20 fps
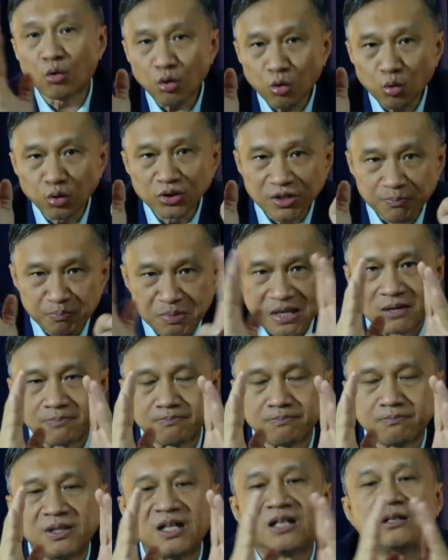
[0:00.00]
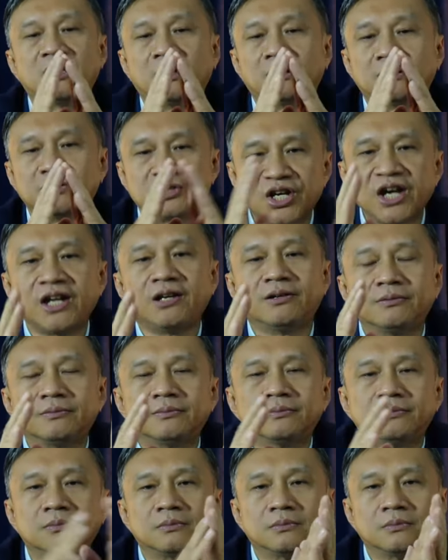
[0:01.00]
ก็ควรจะบีบนิดหนึ่งเช่น
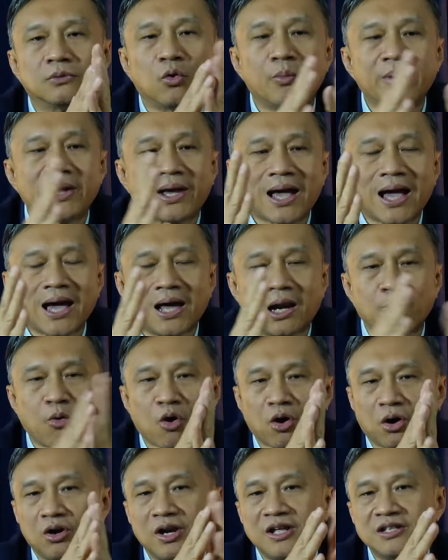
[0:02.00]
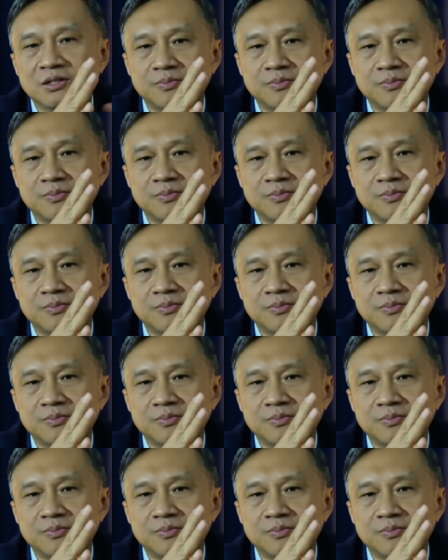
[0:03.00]
โอเมก้าเราบอกเราเล่น